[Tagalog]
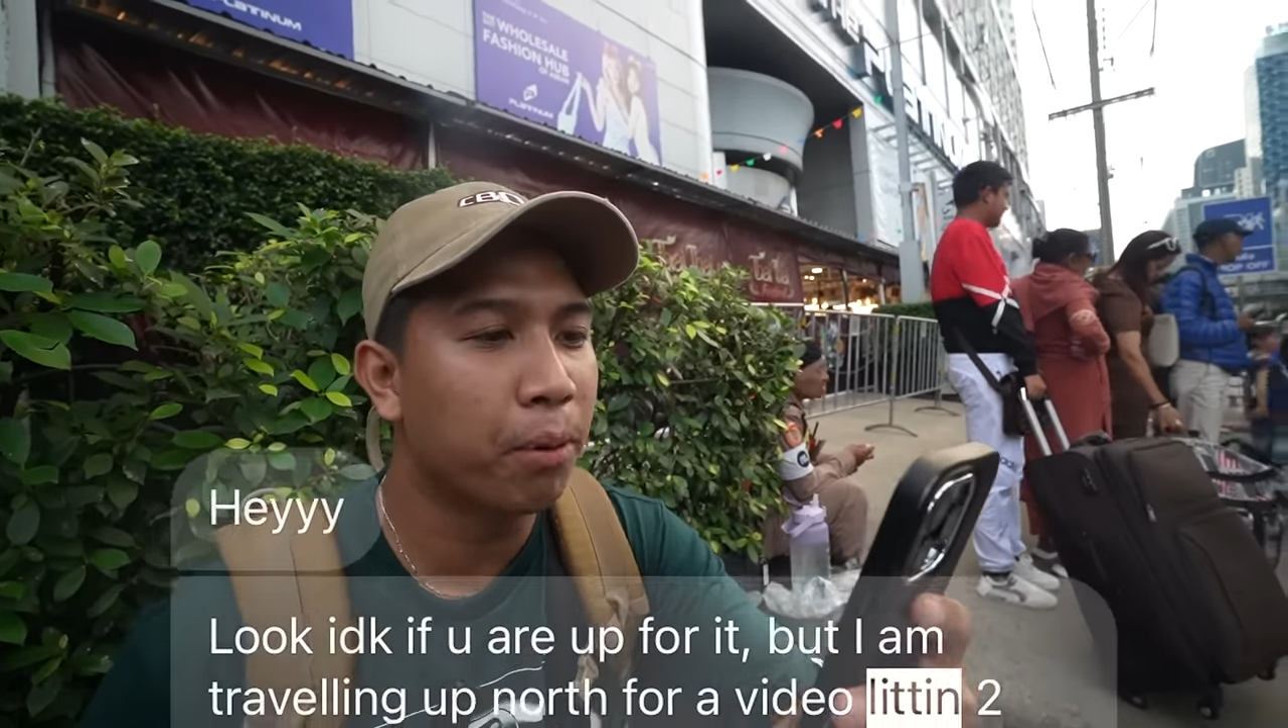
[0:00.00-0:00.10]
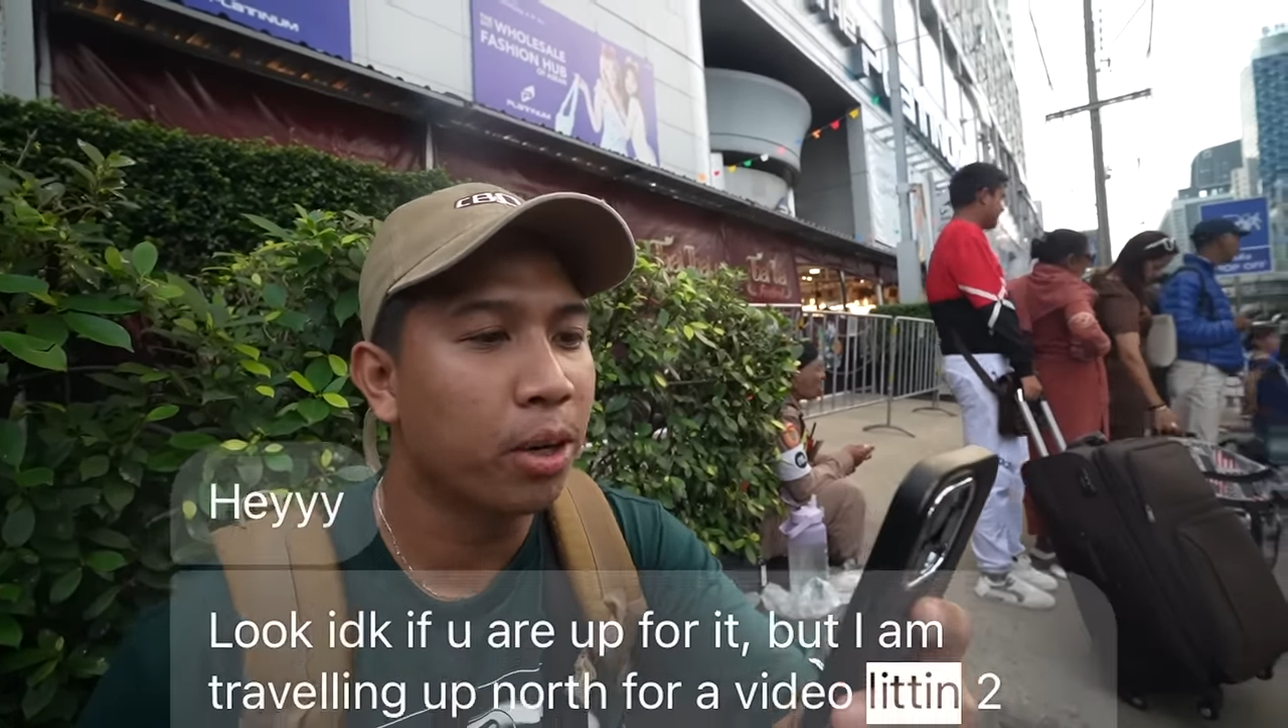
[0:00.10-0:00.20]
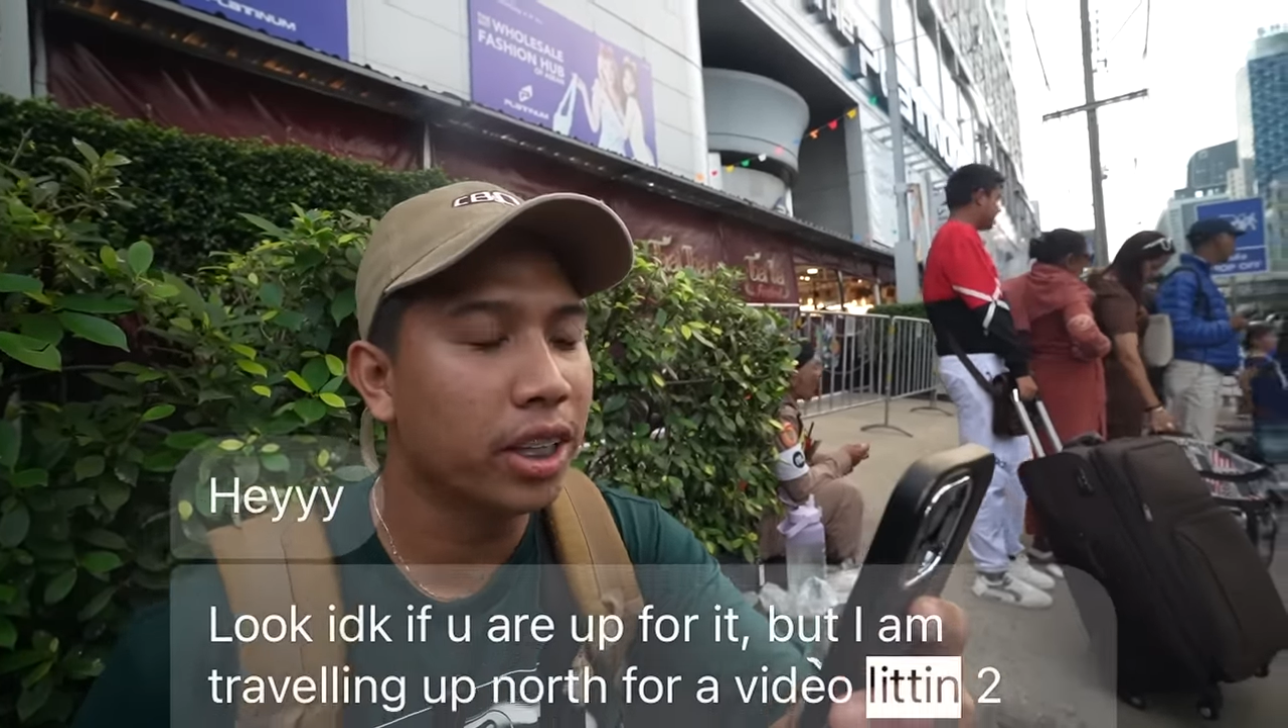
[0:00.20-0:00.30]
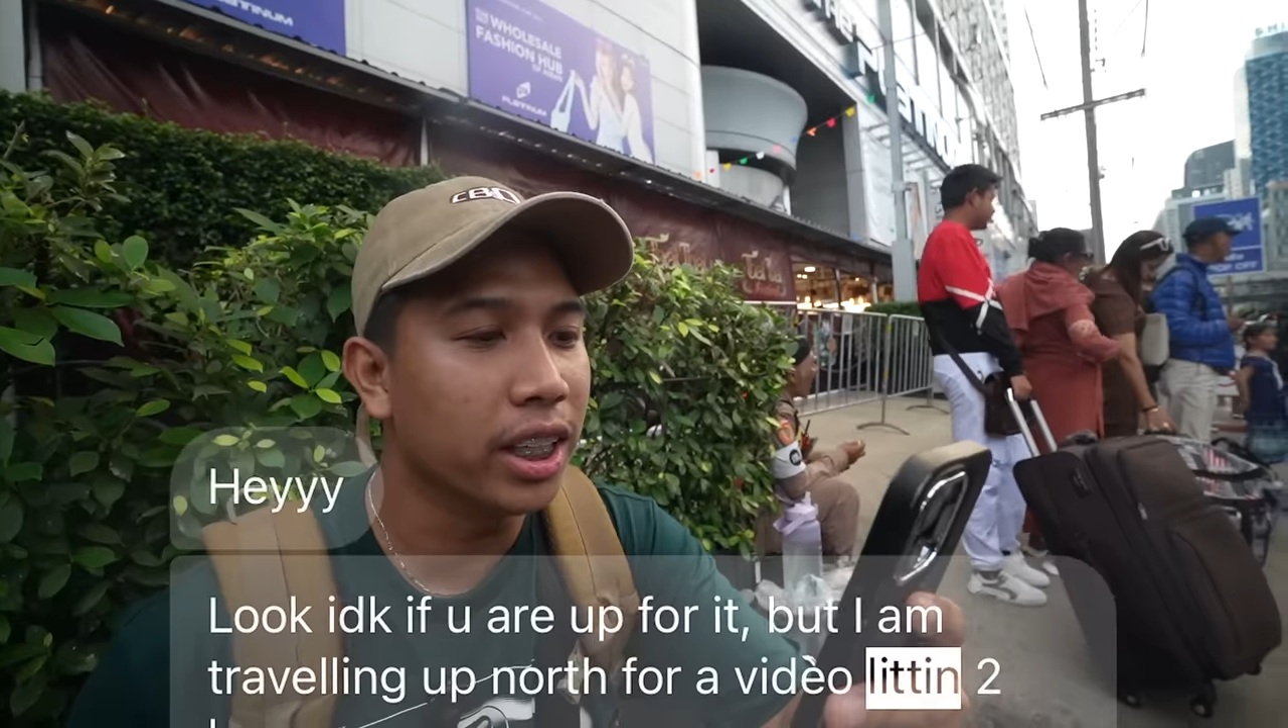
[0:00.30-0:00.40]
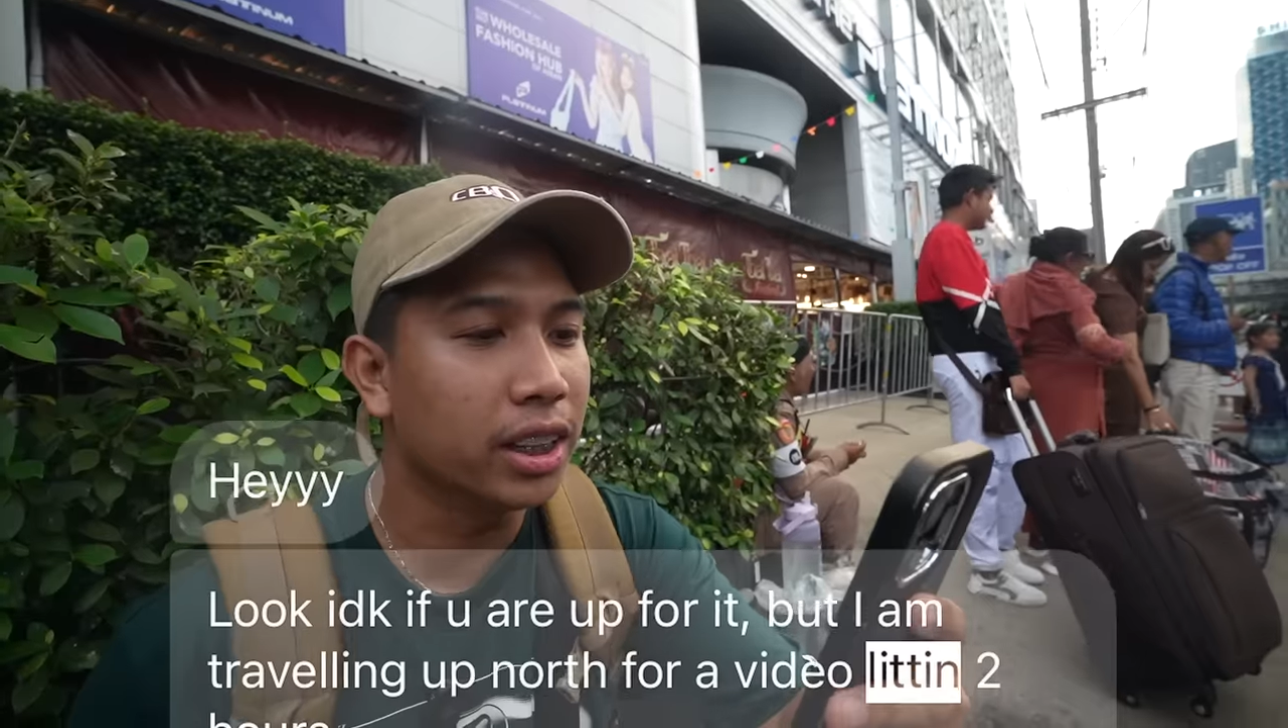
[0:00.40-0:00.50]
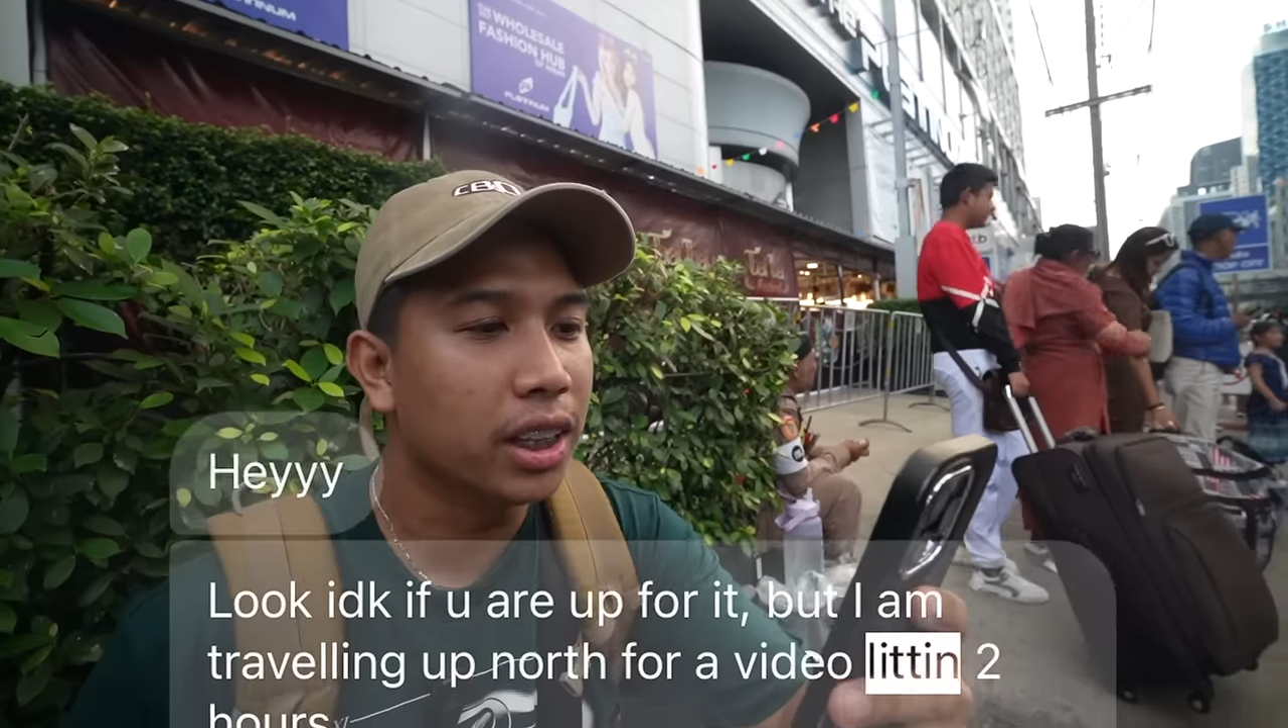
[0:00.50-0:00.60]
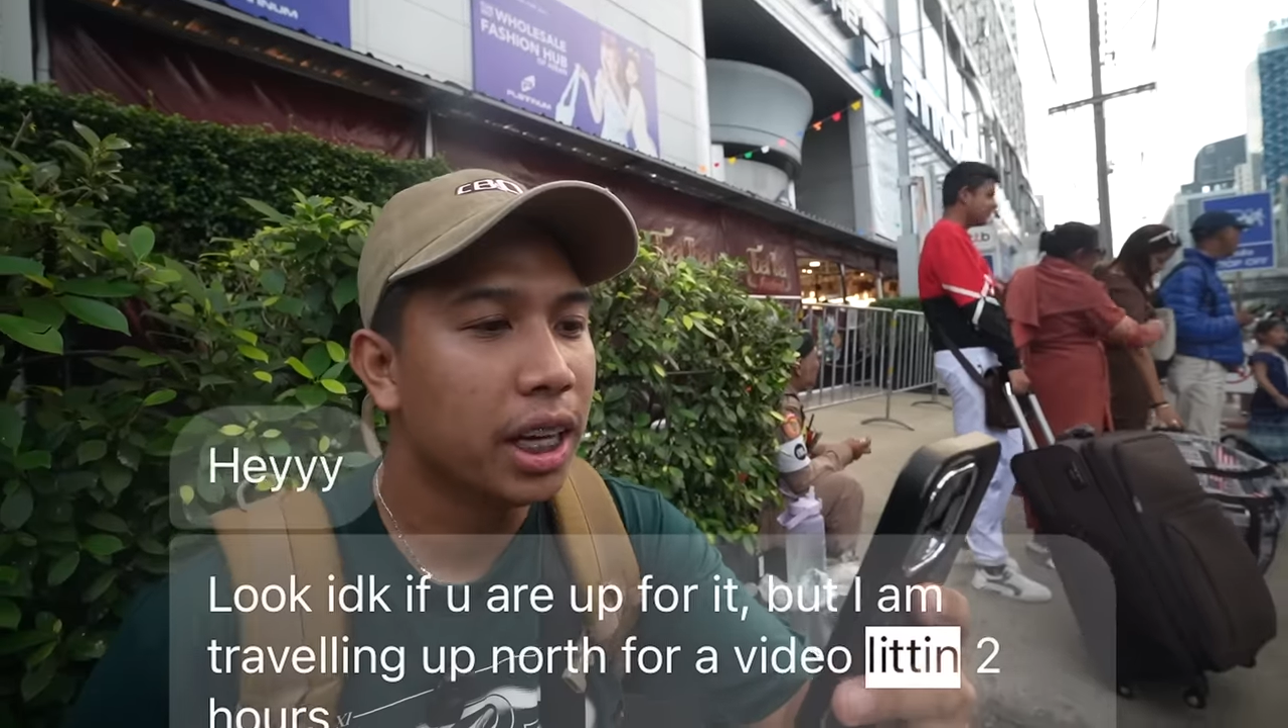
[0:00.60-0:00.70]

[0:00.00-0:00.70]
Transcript: for it,